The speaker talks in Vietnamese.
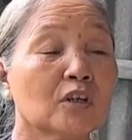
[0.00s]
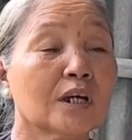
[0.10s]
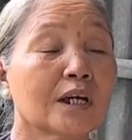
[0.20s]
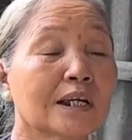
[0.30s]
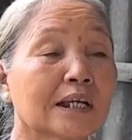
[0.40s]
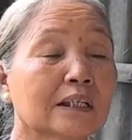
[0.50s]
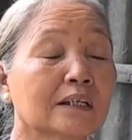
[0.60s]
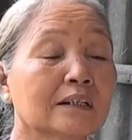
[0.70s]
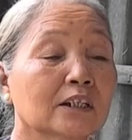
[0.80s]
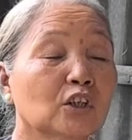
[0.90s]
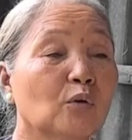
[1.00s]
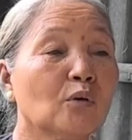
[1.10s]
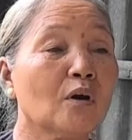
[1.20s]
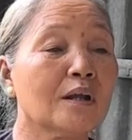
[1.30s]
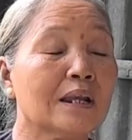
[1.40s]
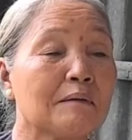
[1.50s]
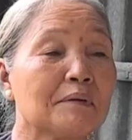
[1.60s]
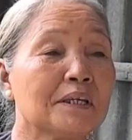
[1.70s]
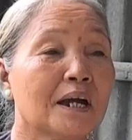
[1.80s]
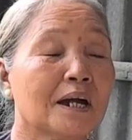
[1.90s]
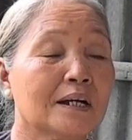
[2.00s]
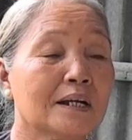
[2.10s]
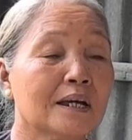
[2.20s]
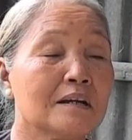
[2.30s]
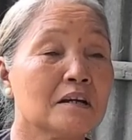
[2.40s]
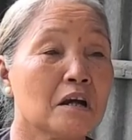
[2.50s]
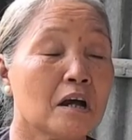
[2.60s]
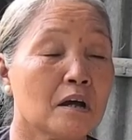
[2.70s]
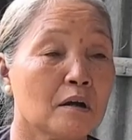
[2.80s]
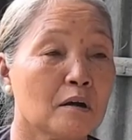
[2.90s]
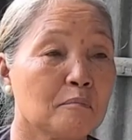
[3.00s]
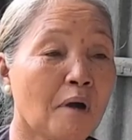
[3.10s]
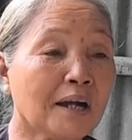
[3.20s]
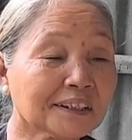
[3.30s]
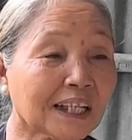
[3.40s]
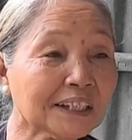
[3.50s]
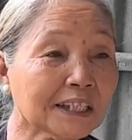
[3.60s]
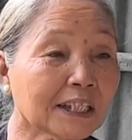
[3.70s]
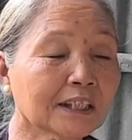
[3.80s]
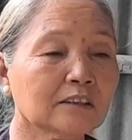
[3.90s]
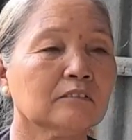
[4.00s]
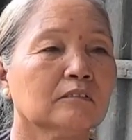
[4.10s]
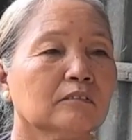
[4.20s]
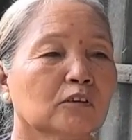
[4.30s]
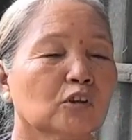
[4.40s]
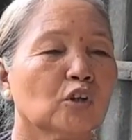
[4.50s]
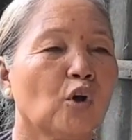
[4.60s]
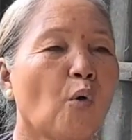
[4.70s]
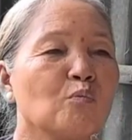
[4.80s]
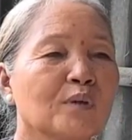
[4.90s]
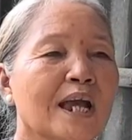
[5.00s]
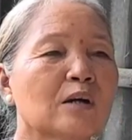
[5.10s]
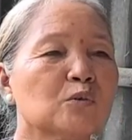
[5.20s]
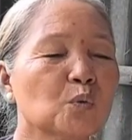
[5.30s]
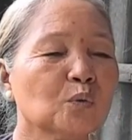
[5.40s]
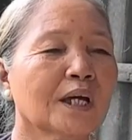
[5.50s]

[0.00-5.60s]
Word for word: Cho nên là từ cái chỗ đó là bây giờ là Phật Thánh Tiên cùng nhau